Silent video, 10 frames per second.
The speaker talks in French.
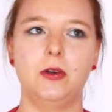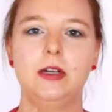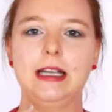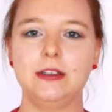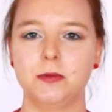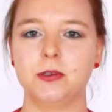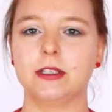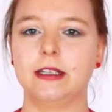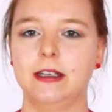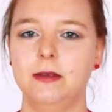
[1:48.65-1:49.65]
l'adoption
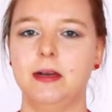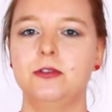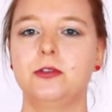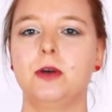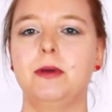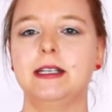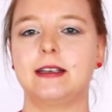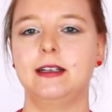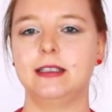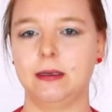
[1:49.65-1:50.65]
d'un animal ne doit pas être un